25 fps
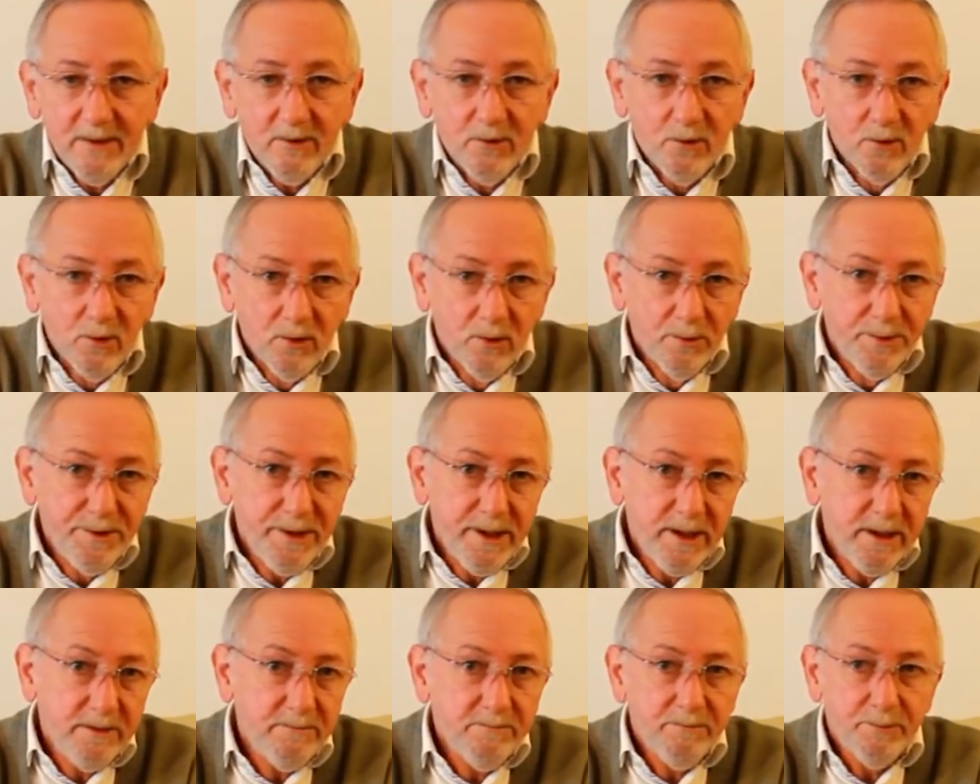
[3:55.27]
O
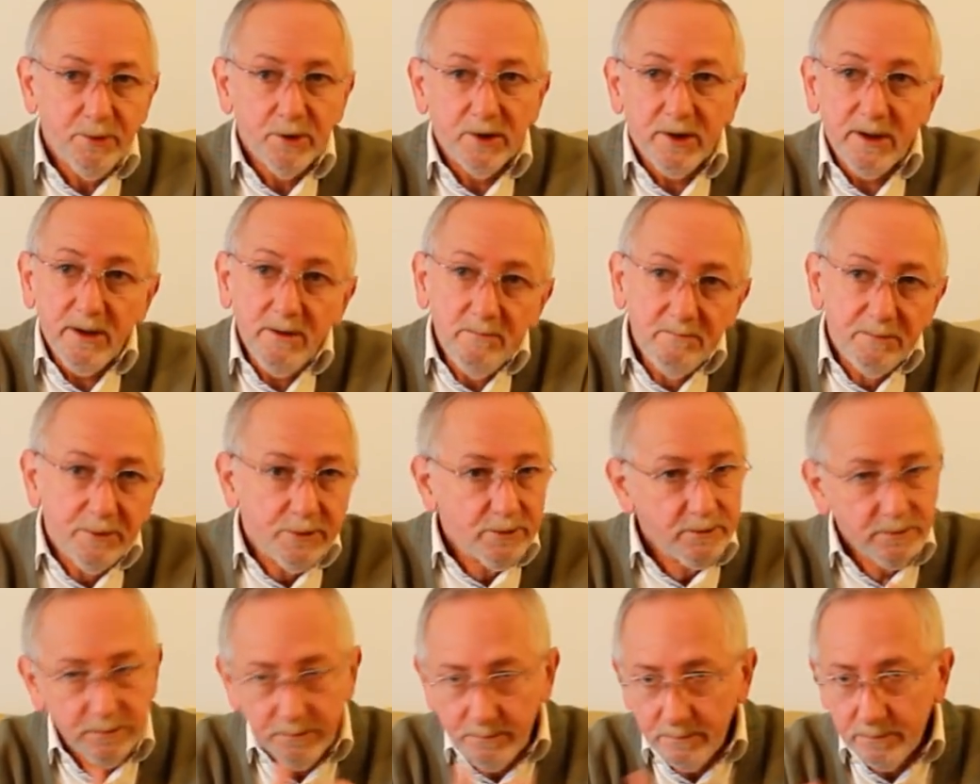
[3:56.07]
bien, por
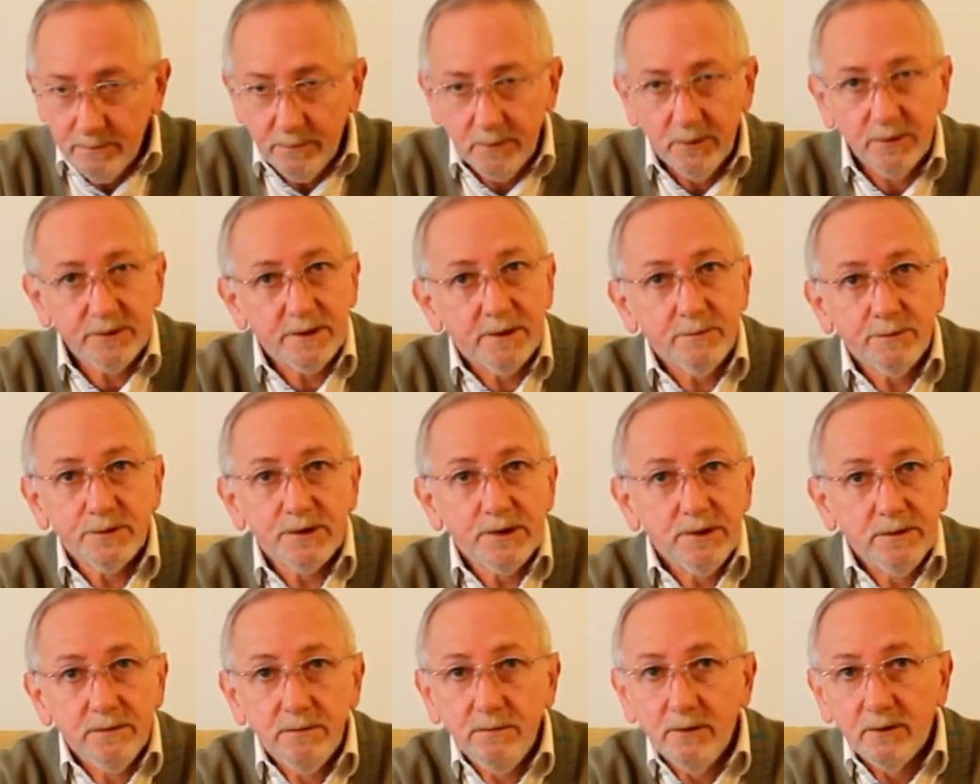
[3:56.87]
ejemplo, otra
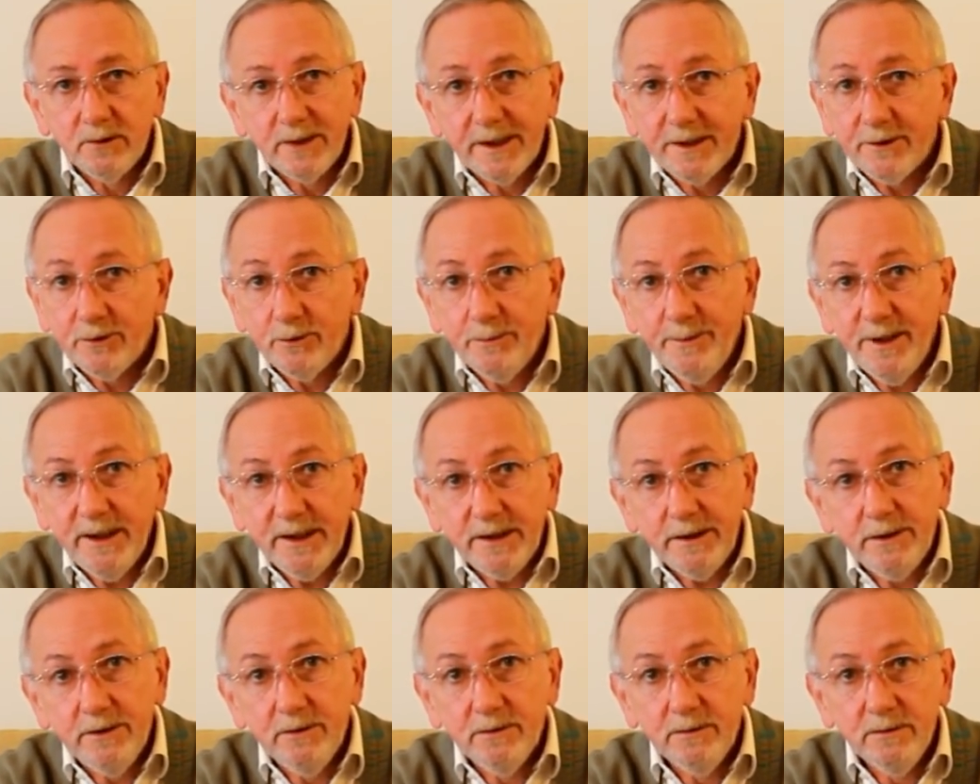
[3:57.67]
opción con
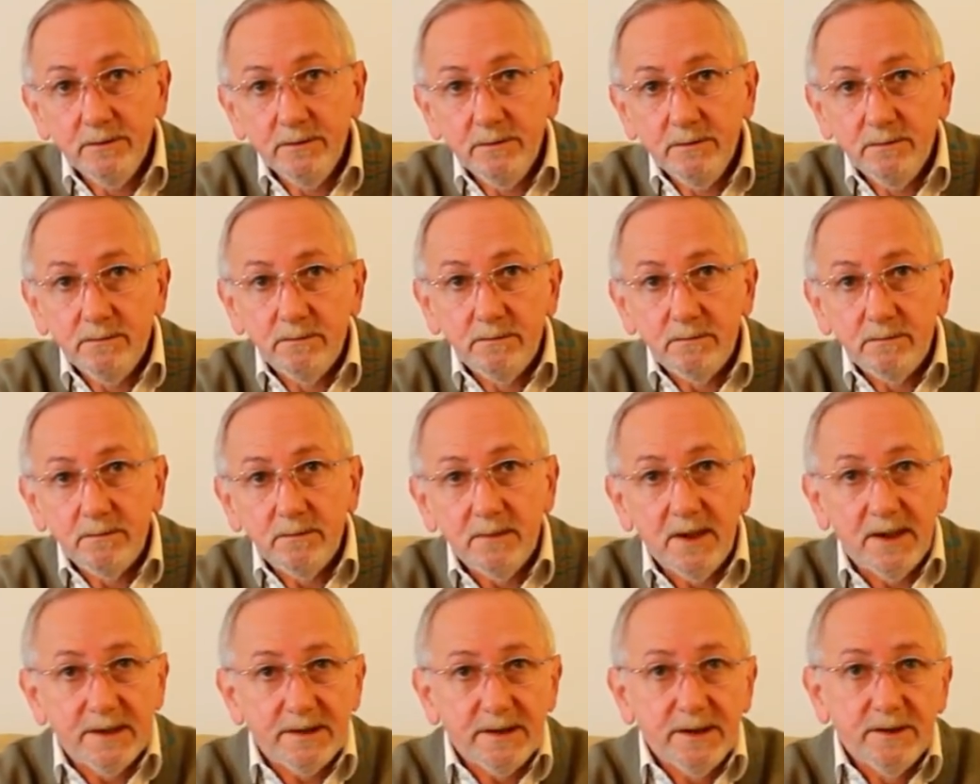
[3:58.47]
Aeroméxico,
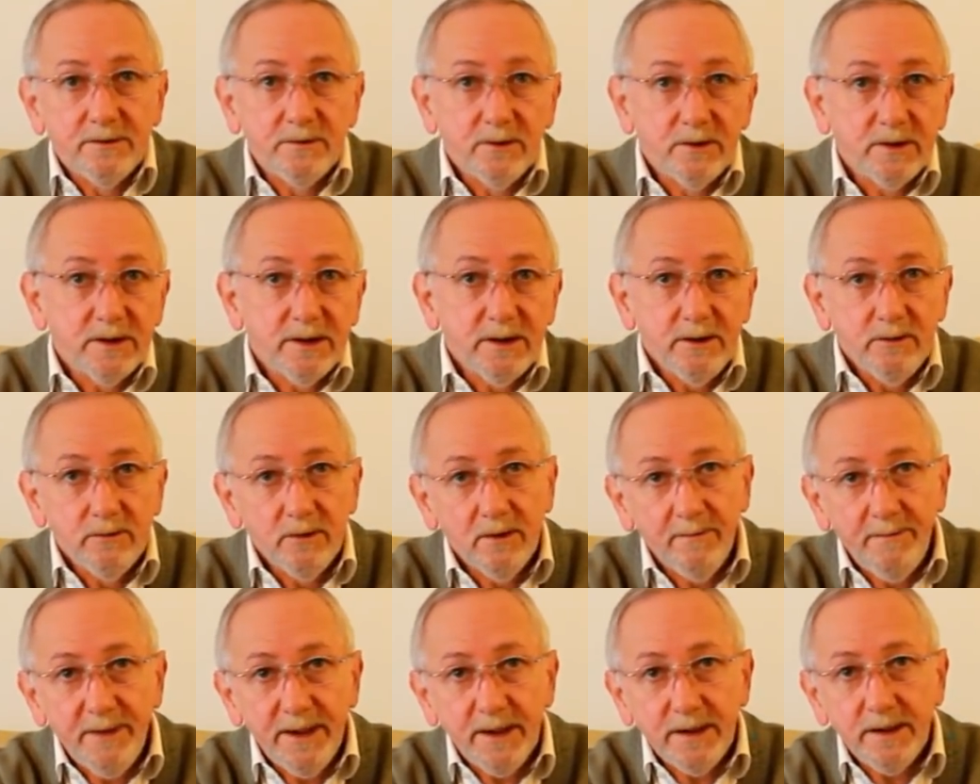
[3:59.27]
haciendo de Quito
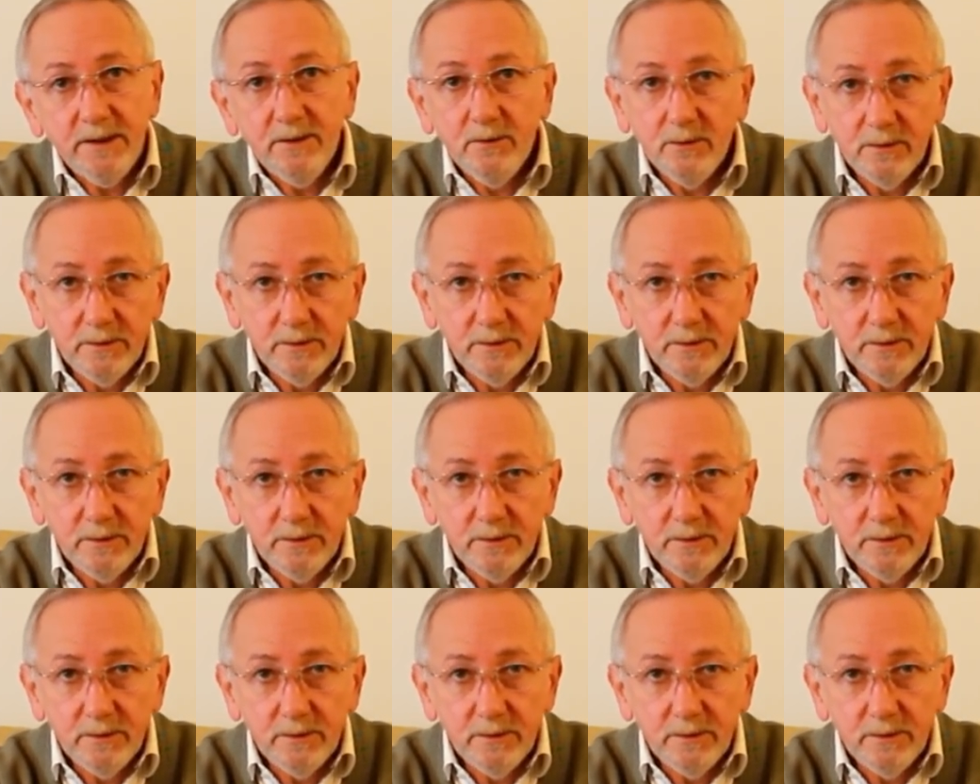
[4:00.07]
a México, de